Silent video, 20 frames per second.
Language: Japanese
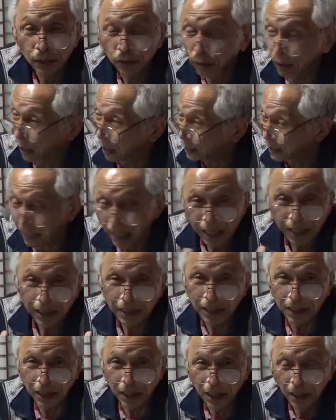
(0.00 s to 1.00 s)
それから佐
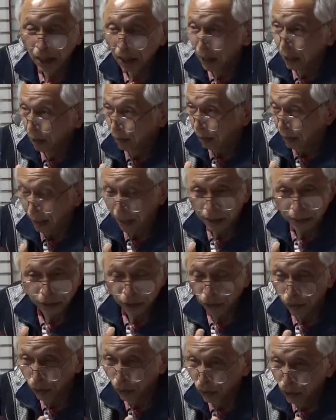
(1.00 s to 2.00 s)
伯氏は
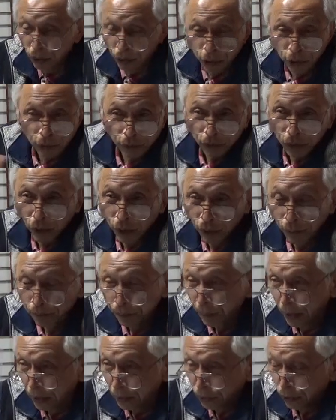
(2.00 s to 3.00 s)
その乳の
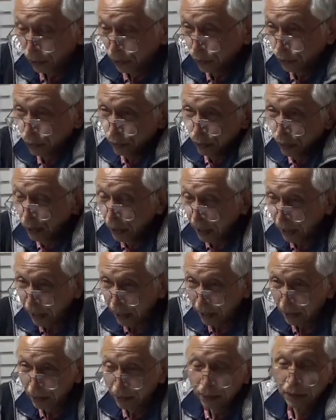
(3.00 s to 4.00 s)
そういう
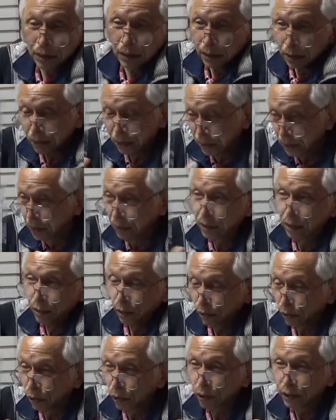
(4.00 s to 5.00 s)
あ仕
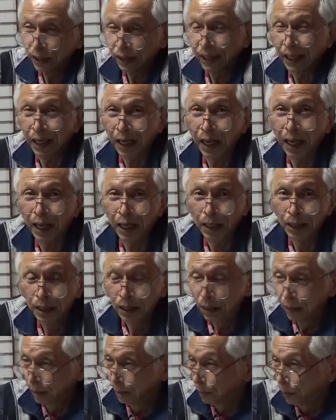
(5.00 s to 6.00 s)
事をしてたから
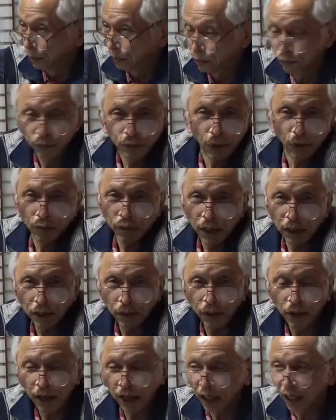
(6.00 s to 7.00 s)
もう数億円
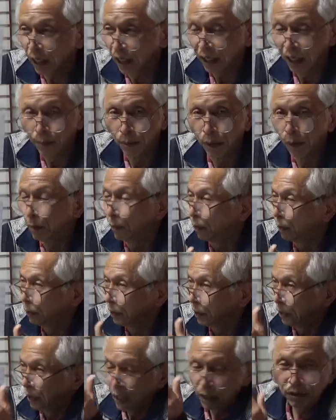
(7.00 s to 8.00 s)
の金なんかもも
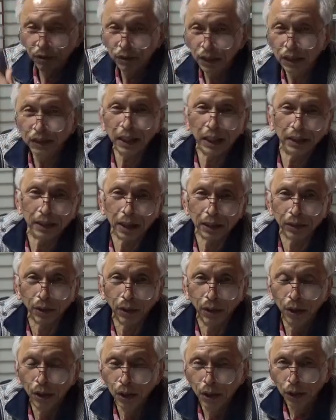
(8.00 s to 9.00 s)
う年収できたんだ
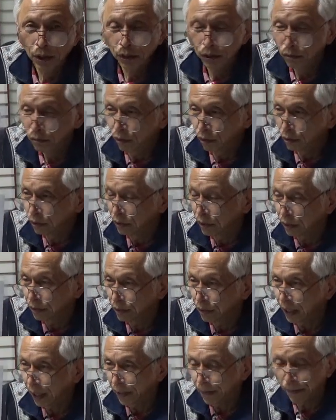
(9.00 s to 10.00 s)
というようにで
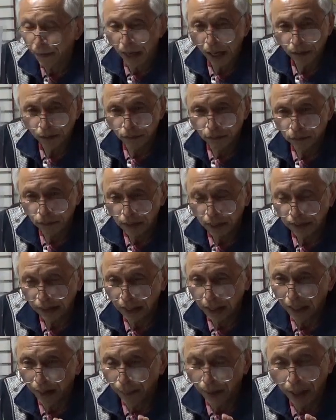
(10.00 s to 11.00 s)
すねある
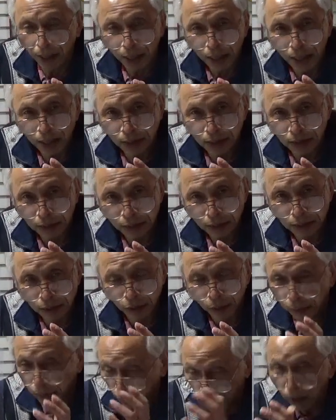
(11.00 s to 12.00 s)
方がまあ
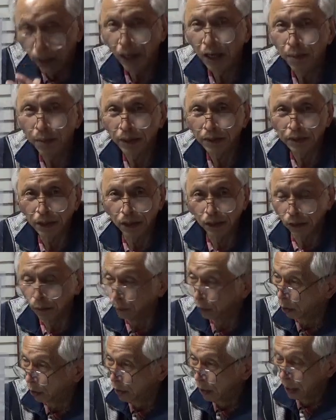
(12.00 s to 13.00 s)
伸びておられますけど
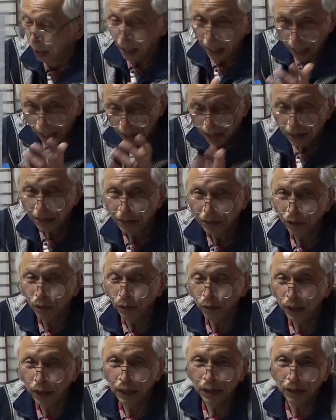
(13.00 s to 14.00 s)
も感
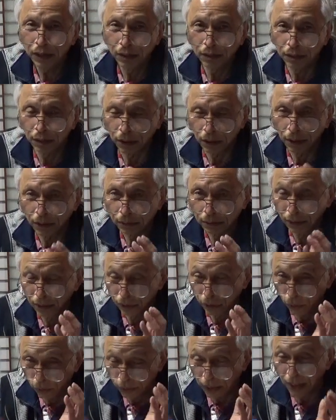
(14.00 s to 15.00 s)
想で言ってるんですが
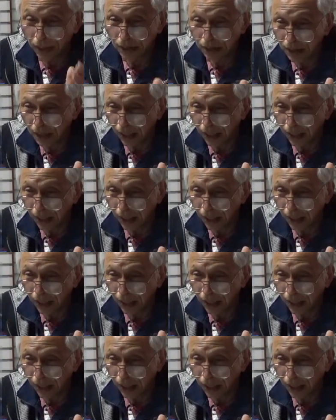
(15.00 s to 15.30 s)
東大寺